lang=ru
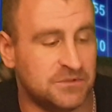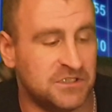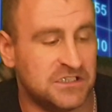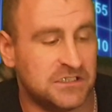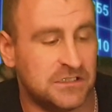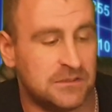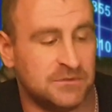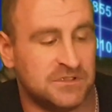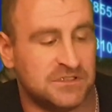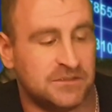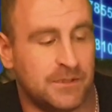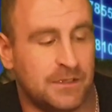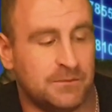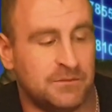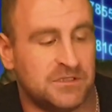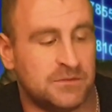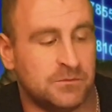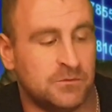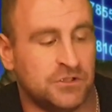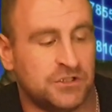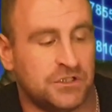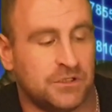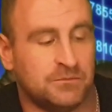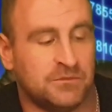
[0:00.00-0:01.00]
Если мы с вами
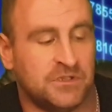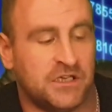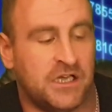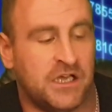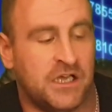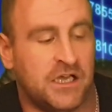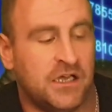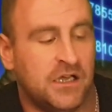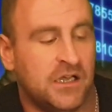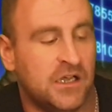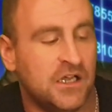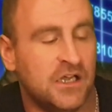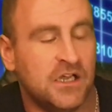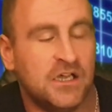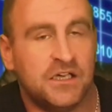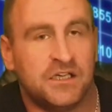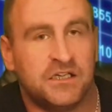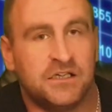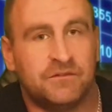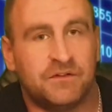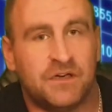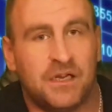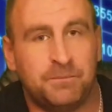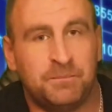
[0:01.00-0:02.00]
смотрим на
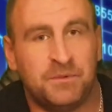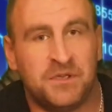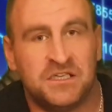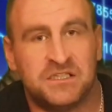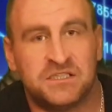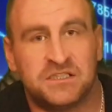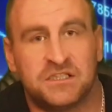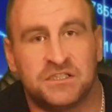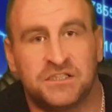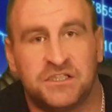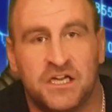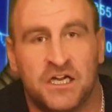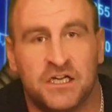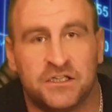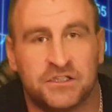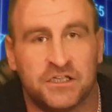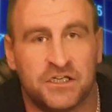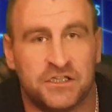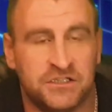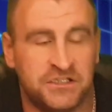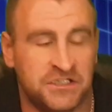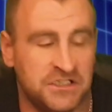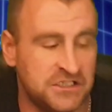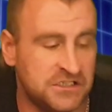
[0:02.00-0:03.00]
европейский
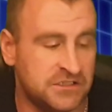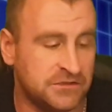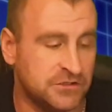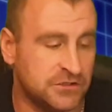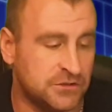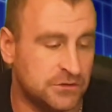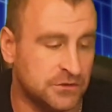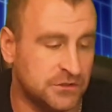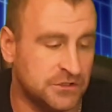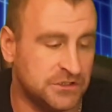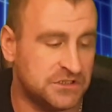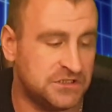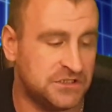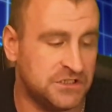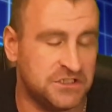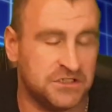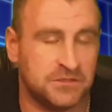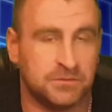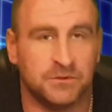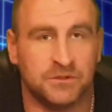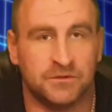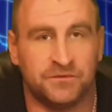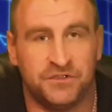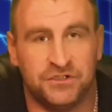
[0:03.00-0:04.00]
театр действий, то есть
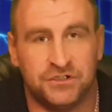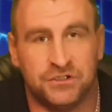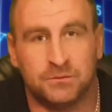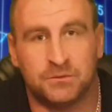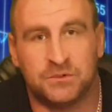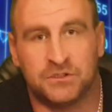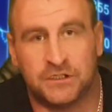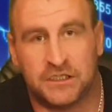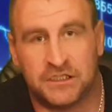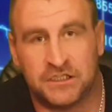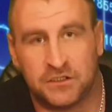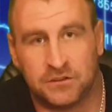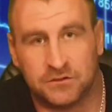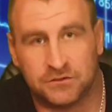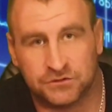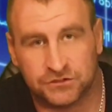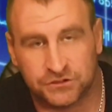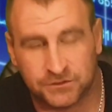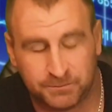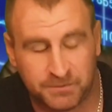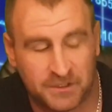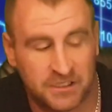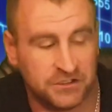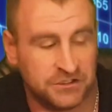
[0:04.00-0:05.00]
здесь мы видим
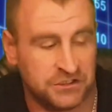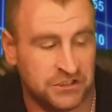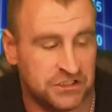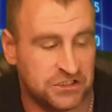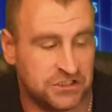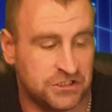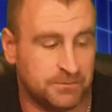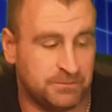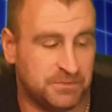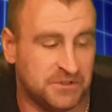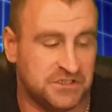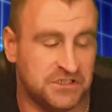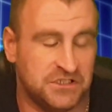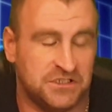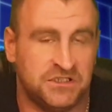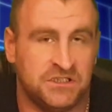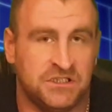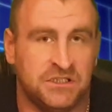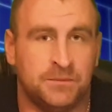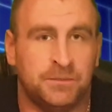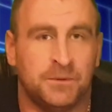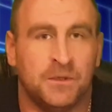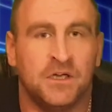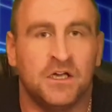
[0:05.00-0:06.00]
тоже полнейший
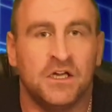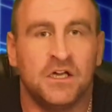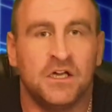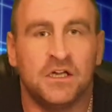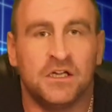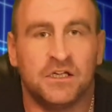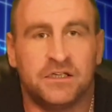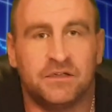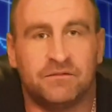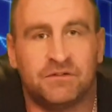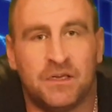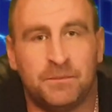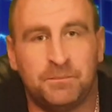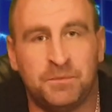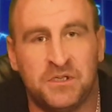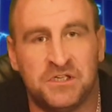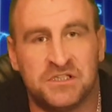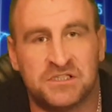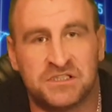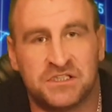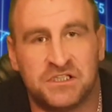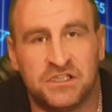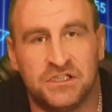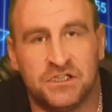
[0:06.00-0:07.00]
позитив.
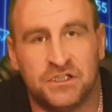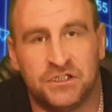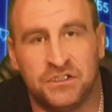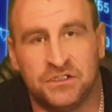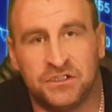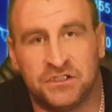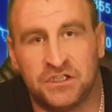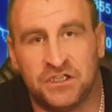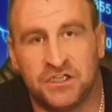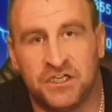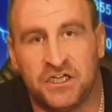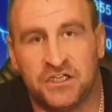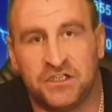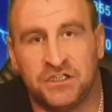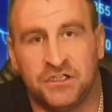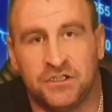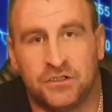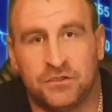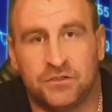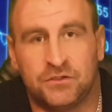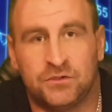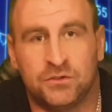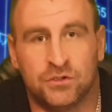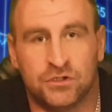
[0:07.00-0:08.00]
Европейские рынки
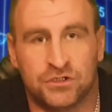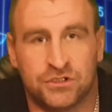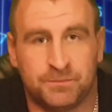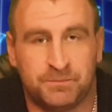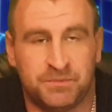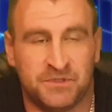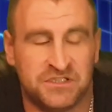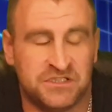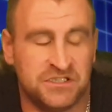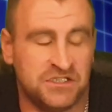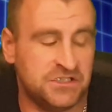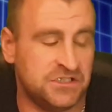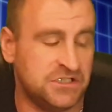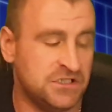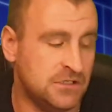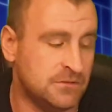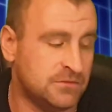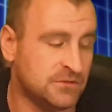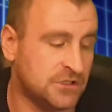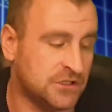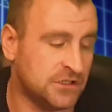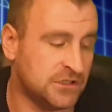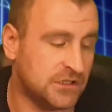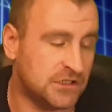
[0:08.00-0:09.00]
реагируют тоже
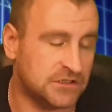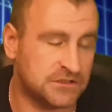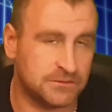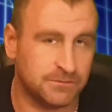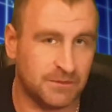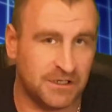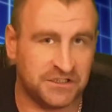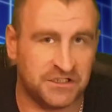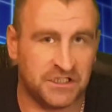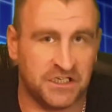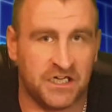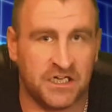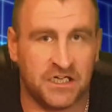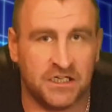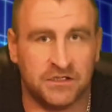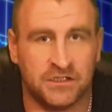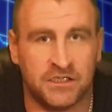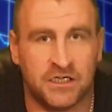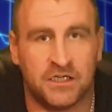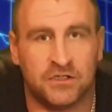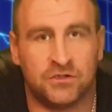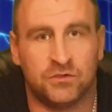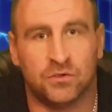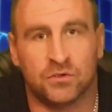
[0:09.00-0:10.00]
позитивно, э, смотря
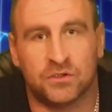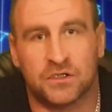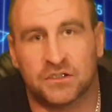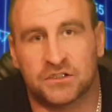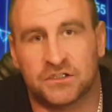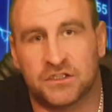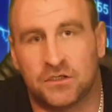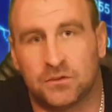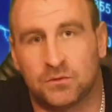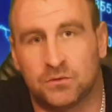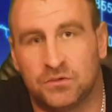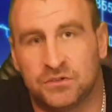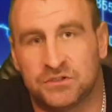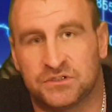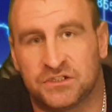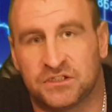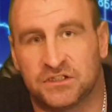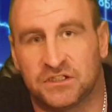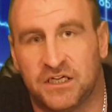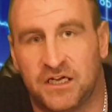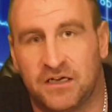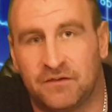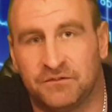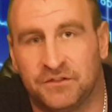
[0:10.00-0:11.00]
на то, как торгуется
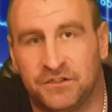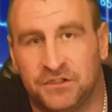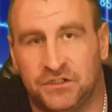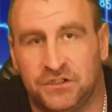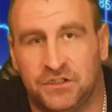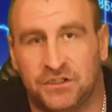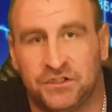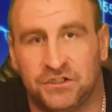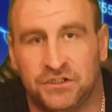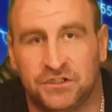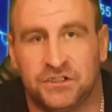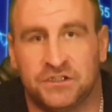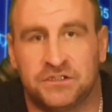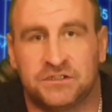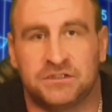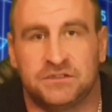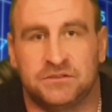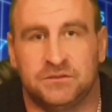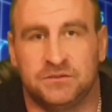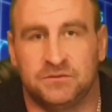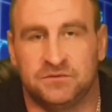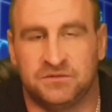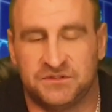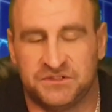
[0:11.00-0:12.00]
главный рынок
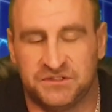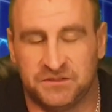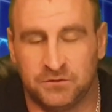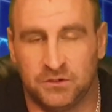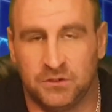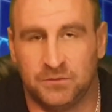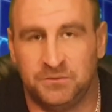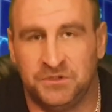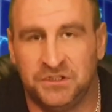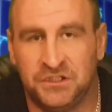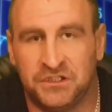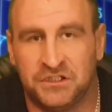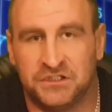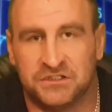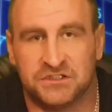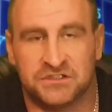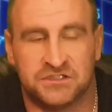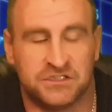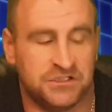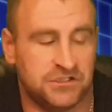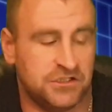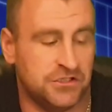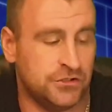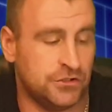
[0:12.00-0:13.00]
э, всего мира, это
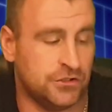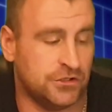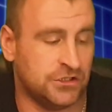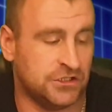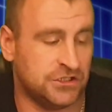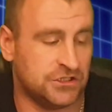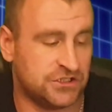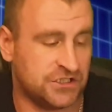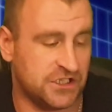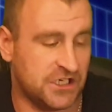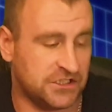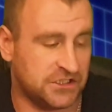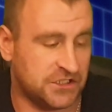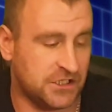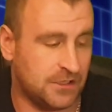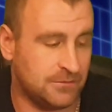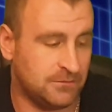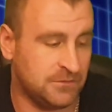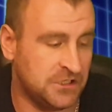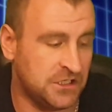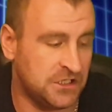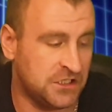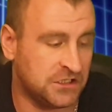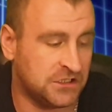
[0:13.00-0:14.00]
Соединенные Штаты
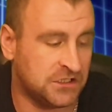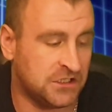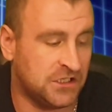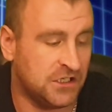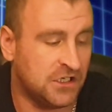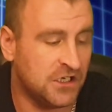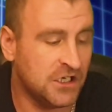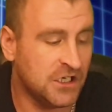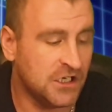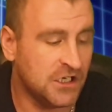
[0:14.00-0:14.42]
Америки.